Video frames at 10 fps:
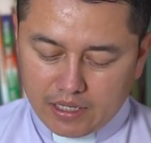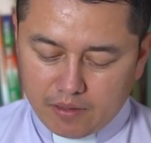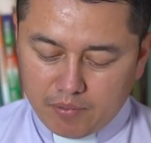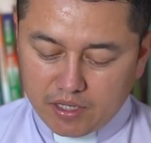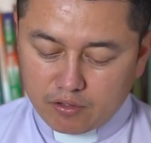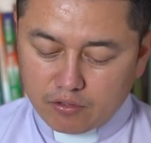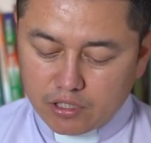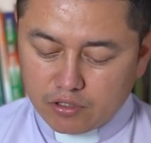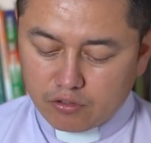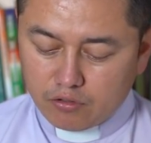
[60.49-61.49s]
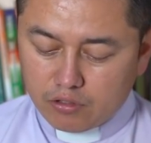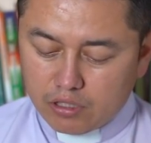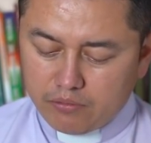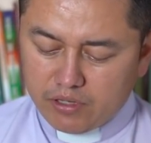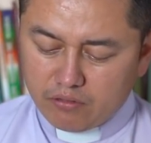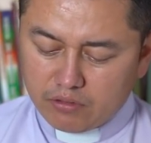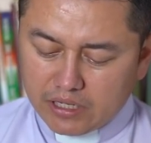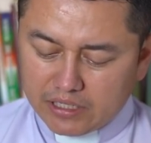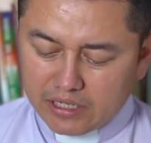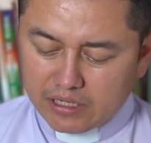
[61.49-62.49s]
El viento cesó y vino
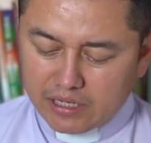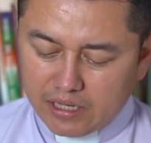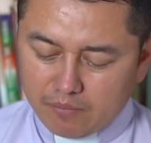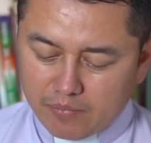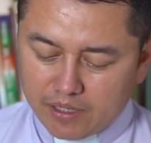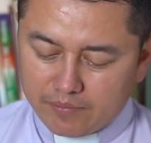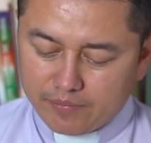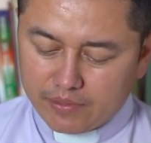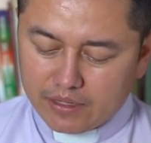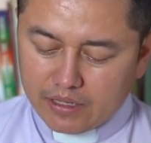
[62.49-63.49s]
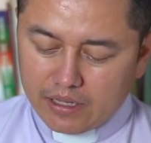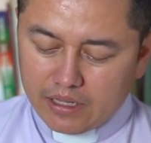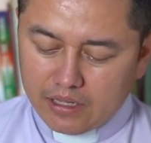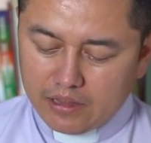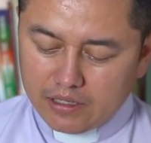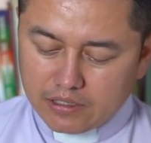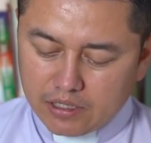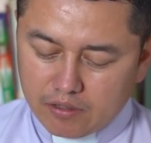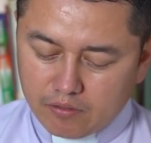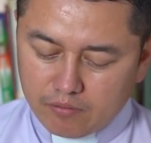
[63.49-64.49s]
una gran calma. Él les
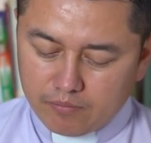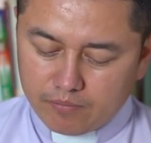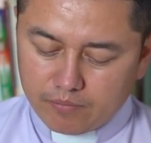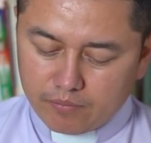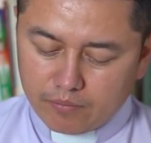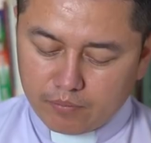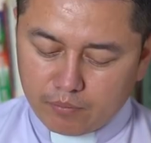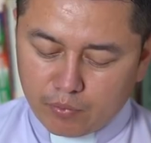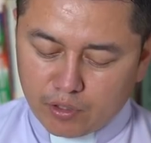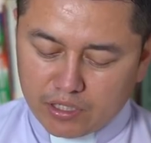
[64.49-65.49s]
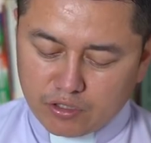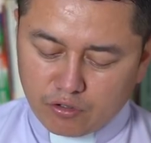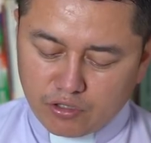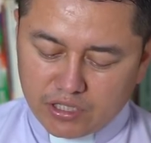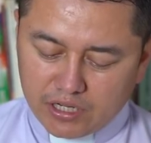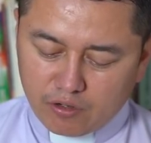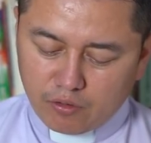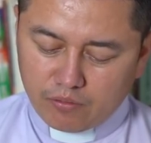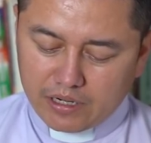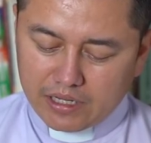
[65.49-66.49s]
dijo, ¿por qué sois tan
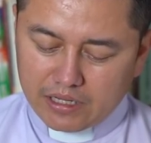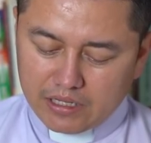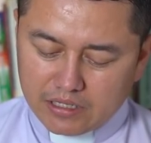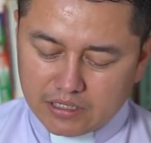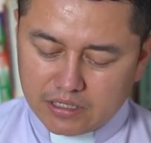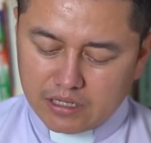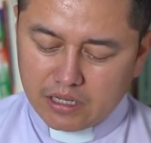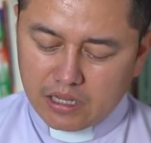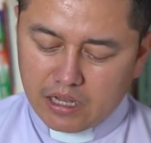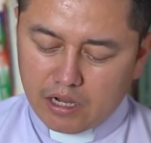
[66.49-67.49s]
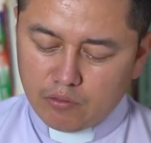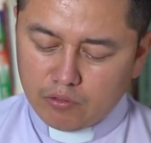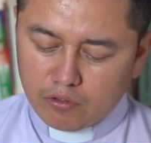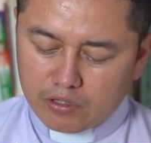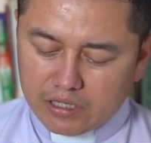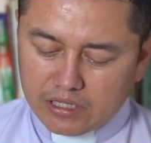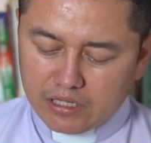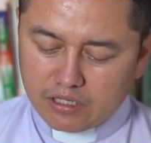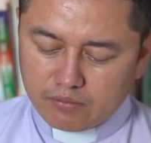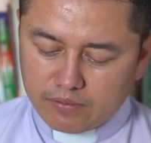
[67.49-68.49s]
cobardes? ¿Aún no
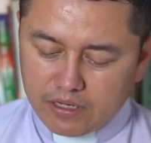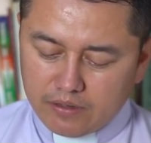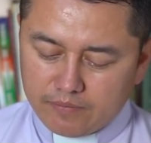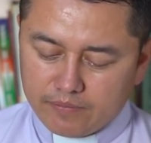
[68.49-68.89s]
tenéis fe?